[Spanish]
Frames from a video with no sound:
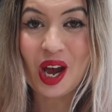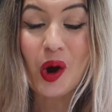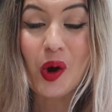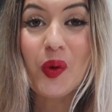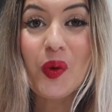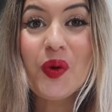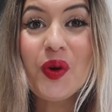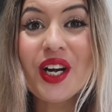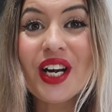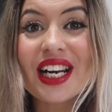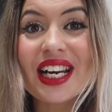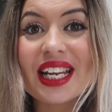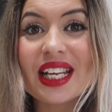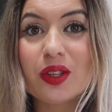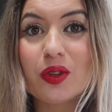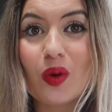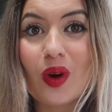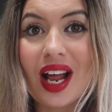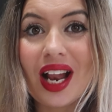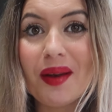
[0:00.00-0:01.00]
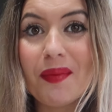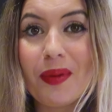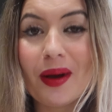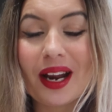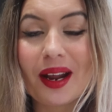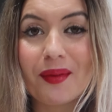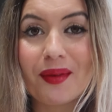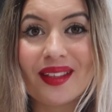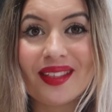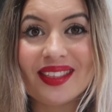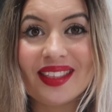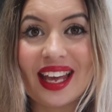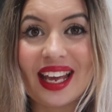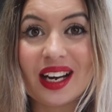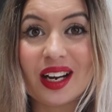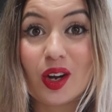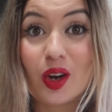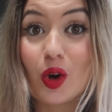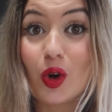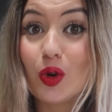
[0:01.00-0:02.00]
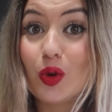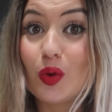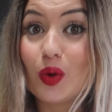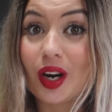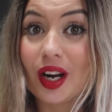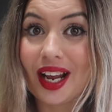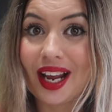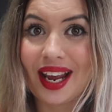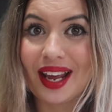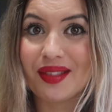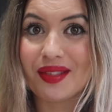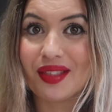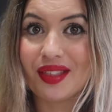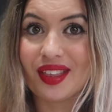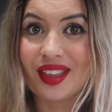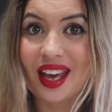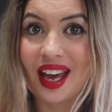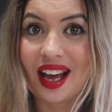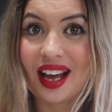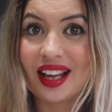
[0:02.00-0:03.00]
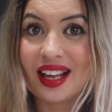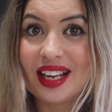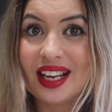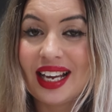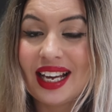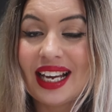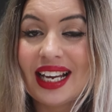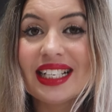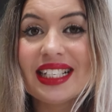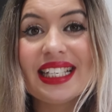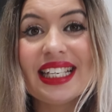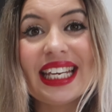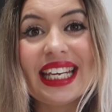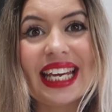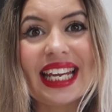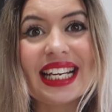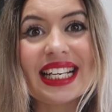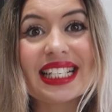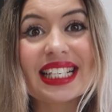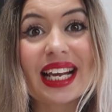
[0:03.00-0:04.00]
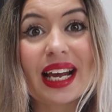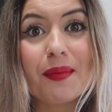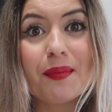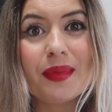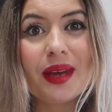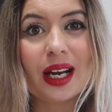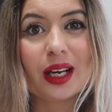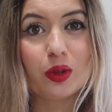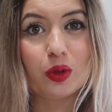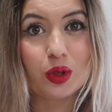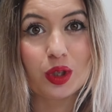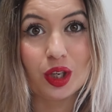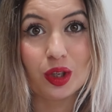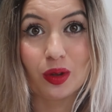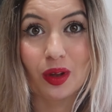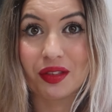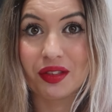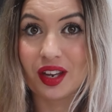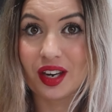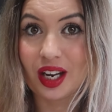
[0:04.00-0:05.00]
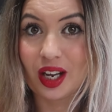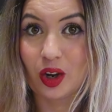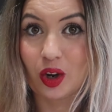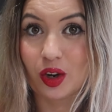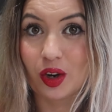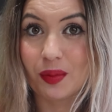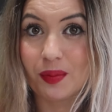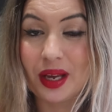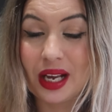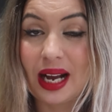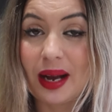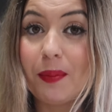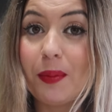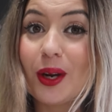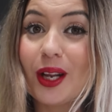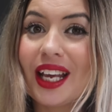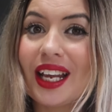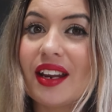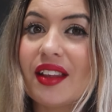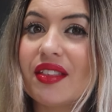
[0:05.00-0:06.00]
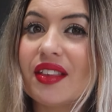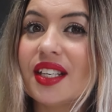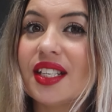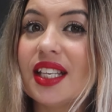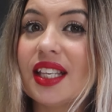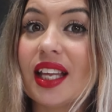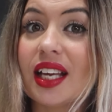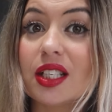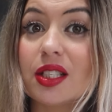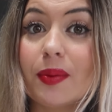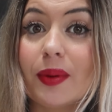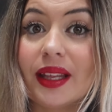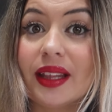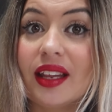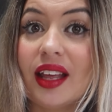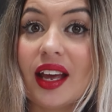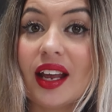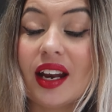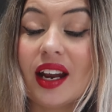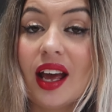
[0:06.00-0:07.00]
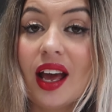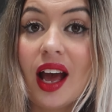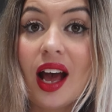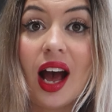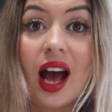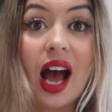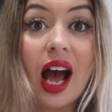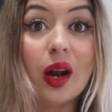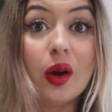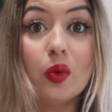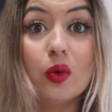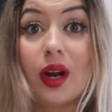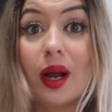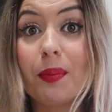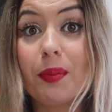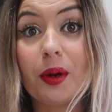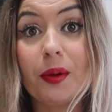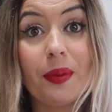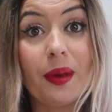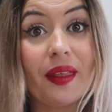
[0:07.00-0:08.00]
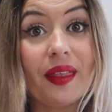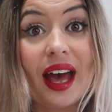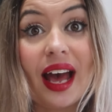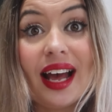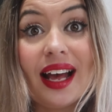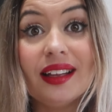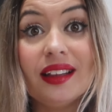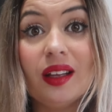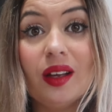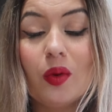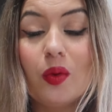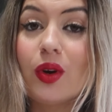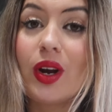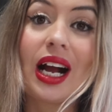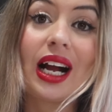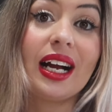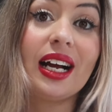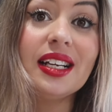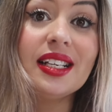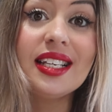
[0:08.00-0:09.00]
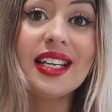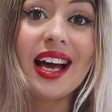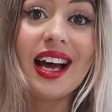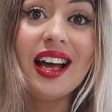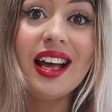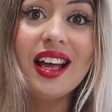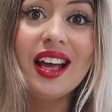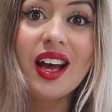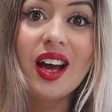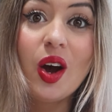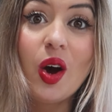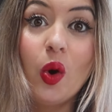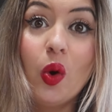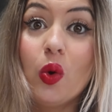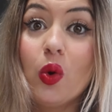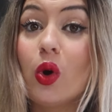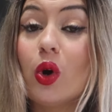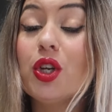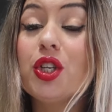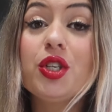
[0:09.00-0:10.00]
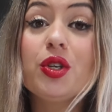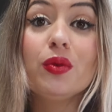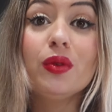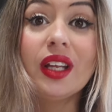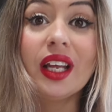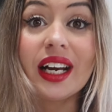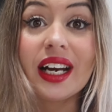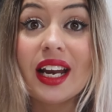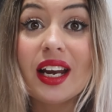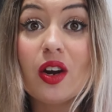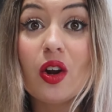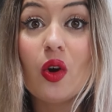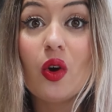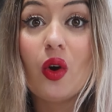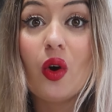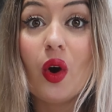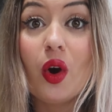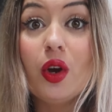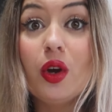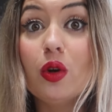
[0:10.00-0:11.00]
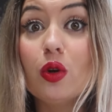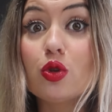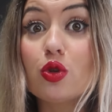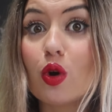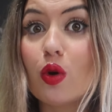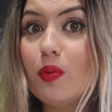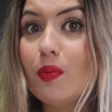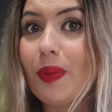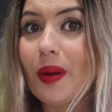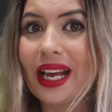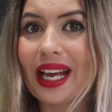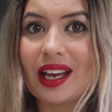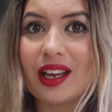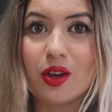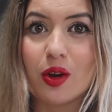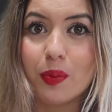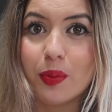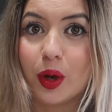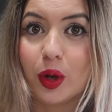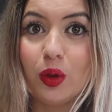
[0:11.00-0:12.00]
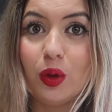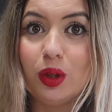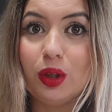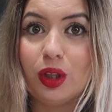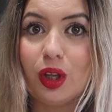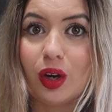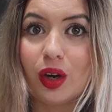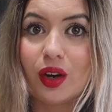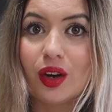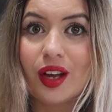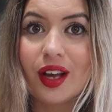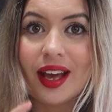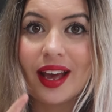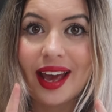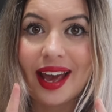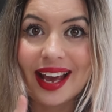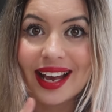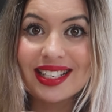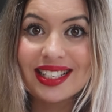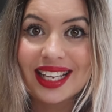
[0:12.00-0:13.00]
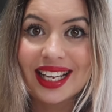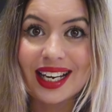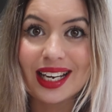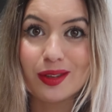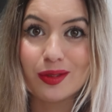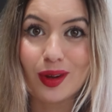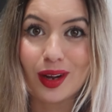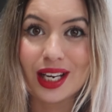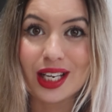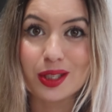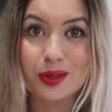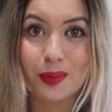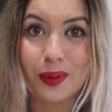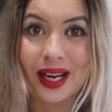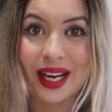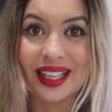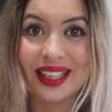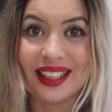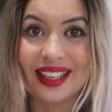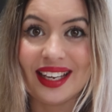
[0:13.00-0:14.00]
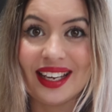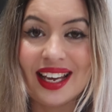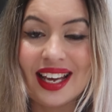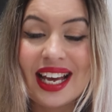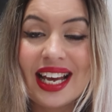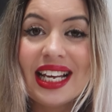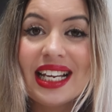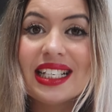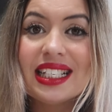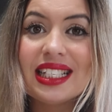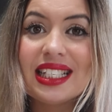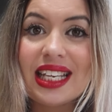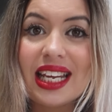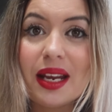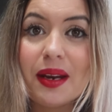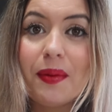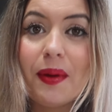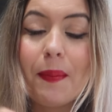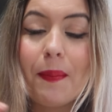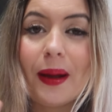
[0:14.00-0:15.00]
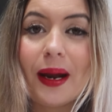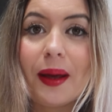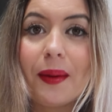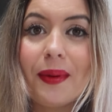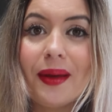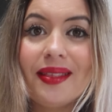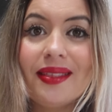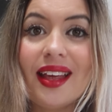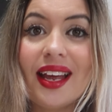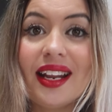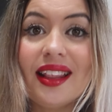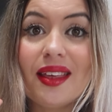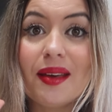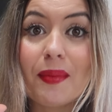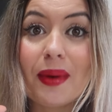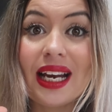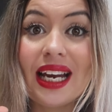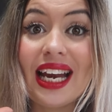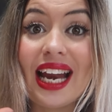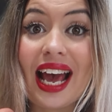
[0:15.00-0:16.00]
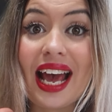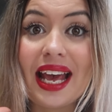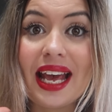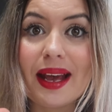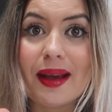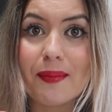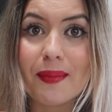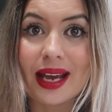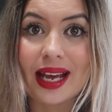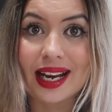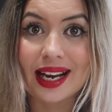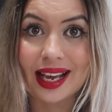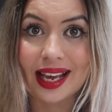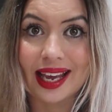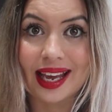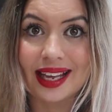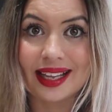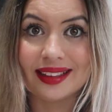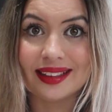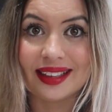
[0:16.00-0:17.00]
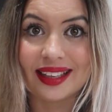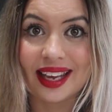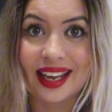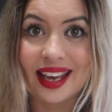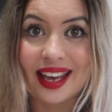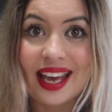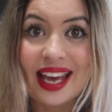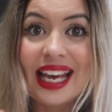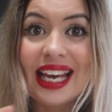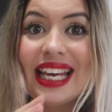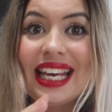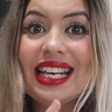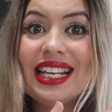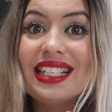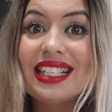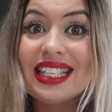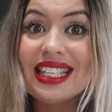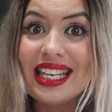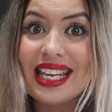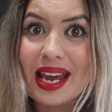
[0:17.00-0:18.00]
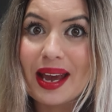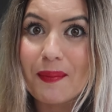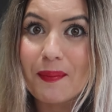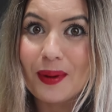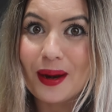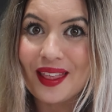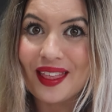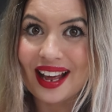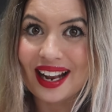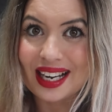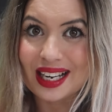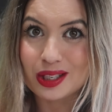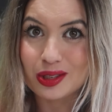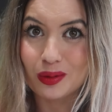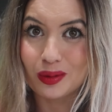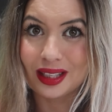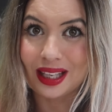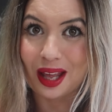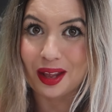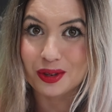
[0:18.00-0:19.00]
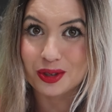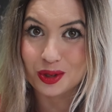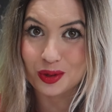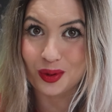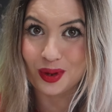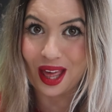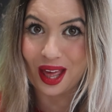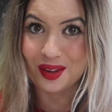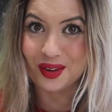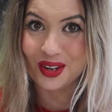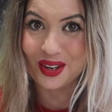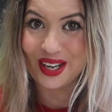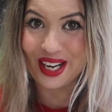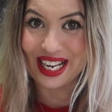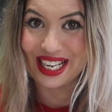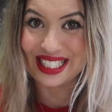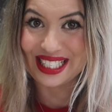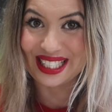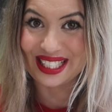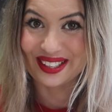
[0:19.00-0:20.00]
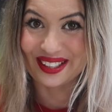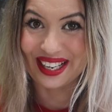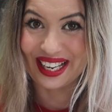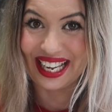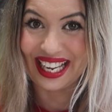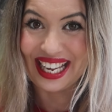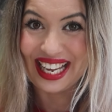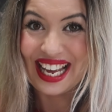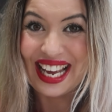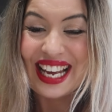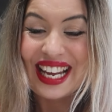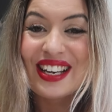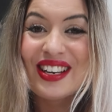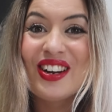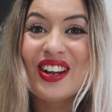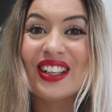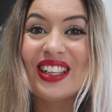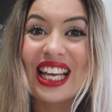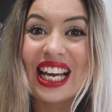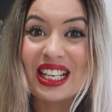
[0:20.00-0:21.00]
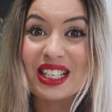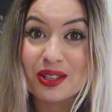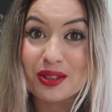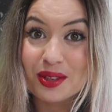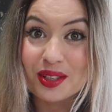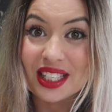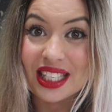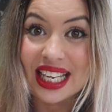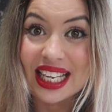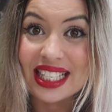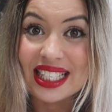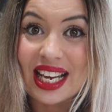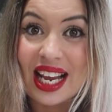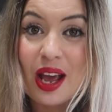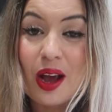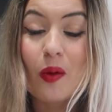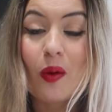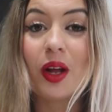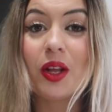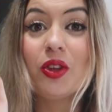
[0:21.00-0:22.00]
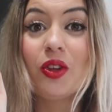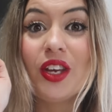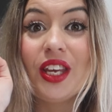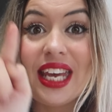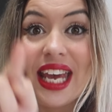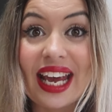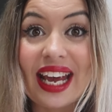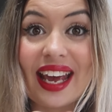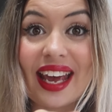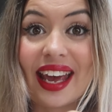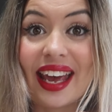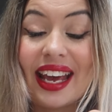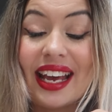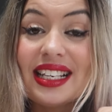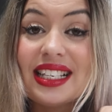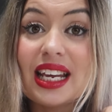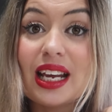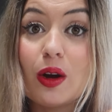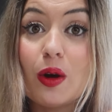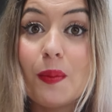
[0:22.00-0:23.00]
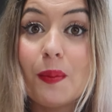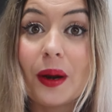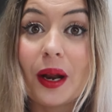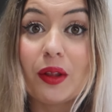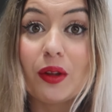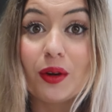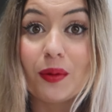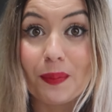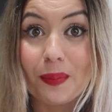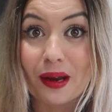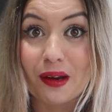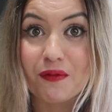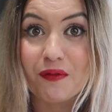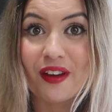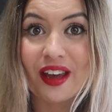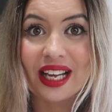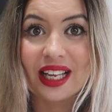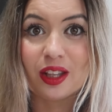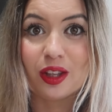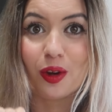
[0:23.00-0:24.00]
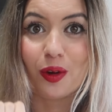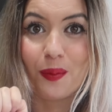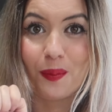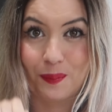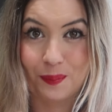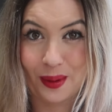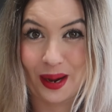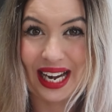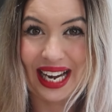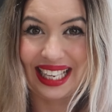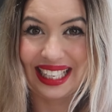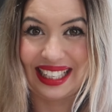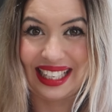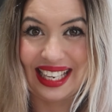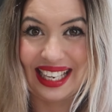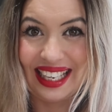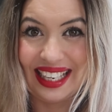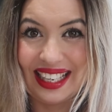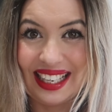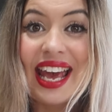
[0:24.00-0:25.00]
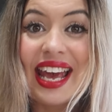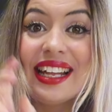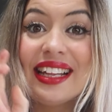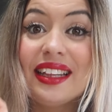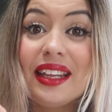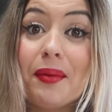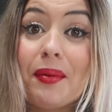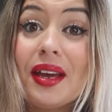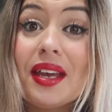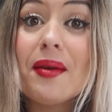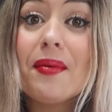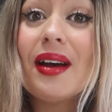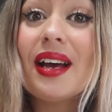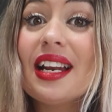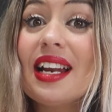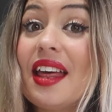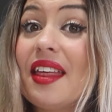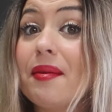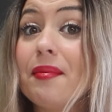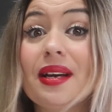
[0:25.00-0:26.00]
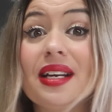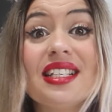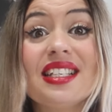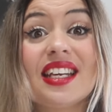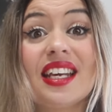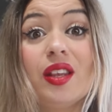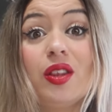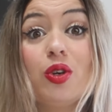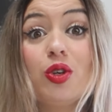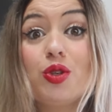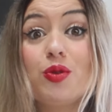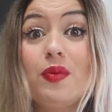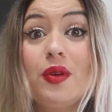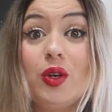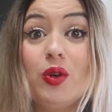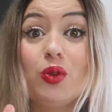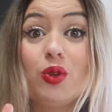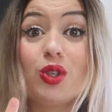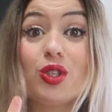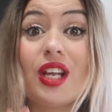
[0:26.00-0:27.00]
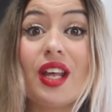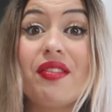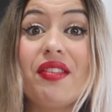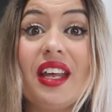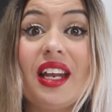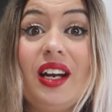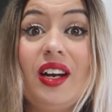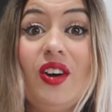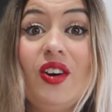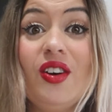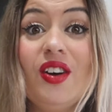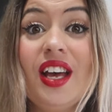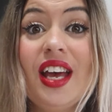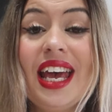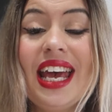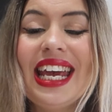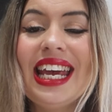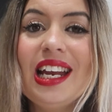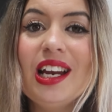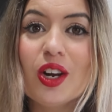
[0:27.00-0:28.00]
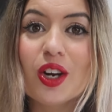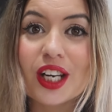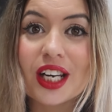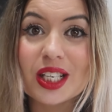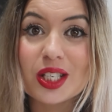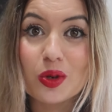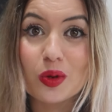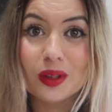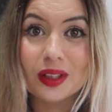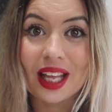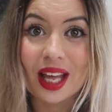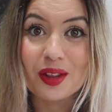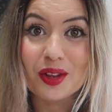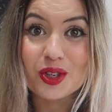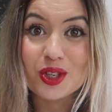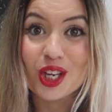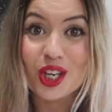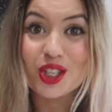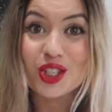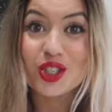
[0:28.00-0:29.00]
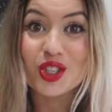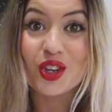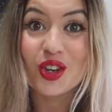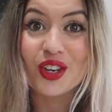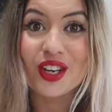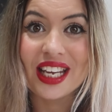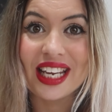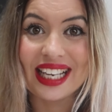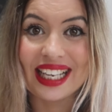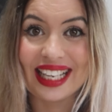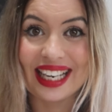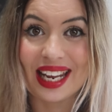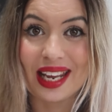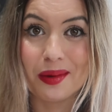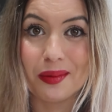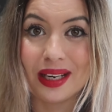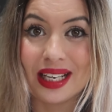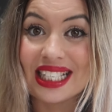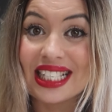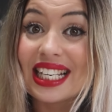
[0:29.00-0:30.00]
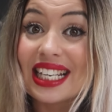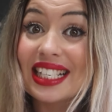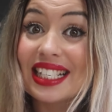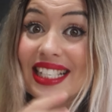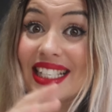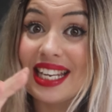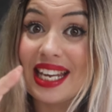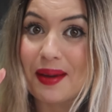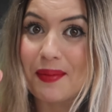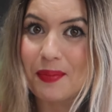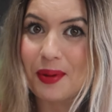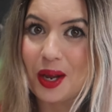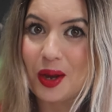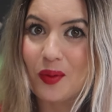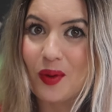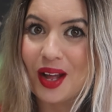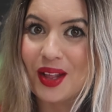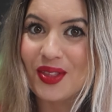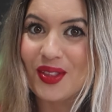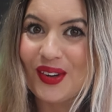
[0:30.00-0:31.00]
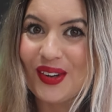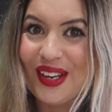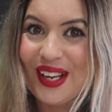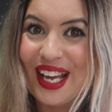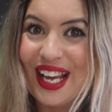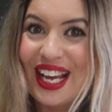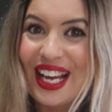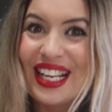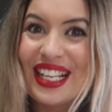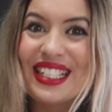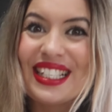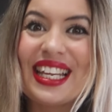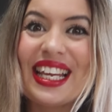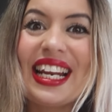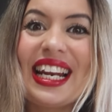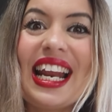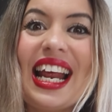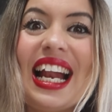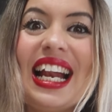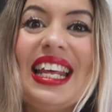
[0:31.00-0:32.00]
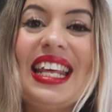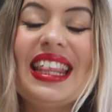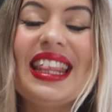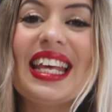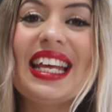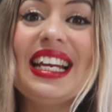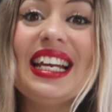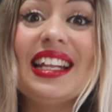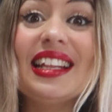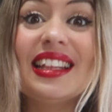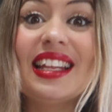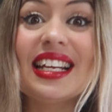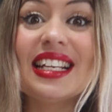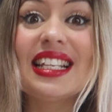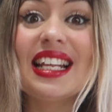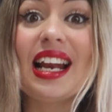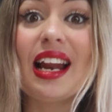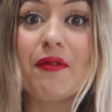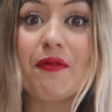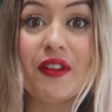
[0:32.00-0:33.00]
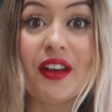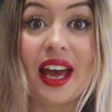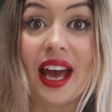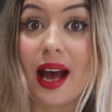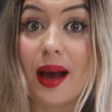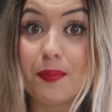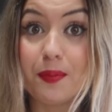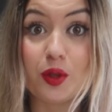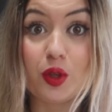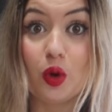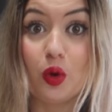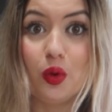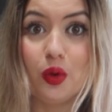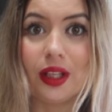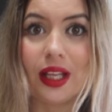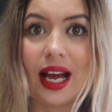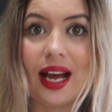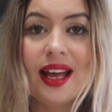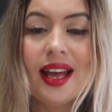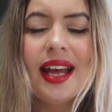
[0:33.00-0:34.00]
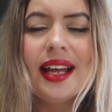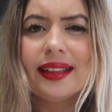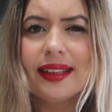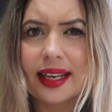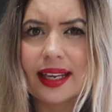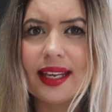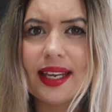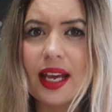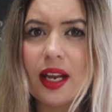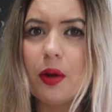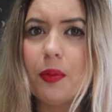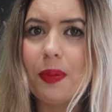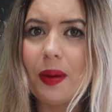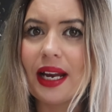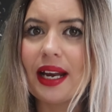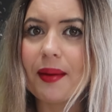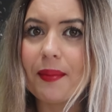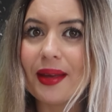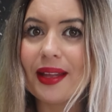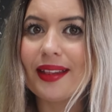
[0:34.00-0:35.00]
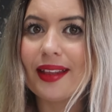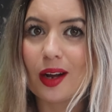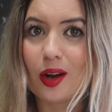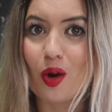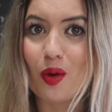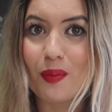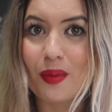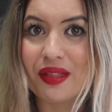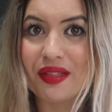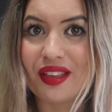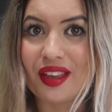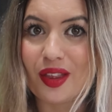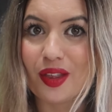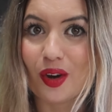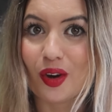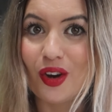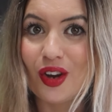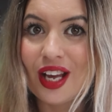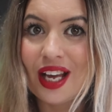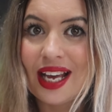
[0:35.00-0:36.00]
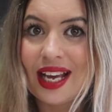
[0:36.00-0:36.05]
Un ritual para vender con urgencia. Si quieres cambiar tu situación económica porque necesitas vender alguna propiedad, una casa, un coche, un terreno o incluso un pequeño producto, este ritual es para ti. Sirve para vender de manera emergente y siempre da resultados. Cuidado con esto, ¿eh? No te asustes cuando llegue ese comprador perfecto para ti. Te va a llevar nada más que dos minutos hacerlo y los resultados son increíbles. Siempre y cuando se realicen desde la fe absoluta. Te quiero plenamente convencido.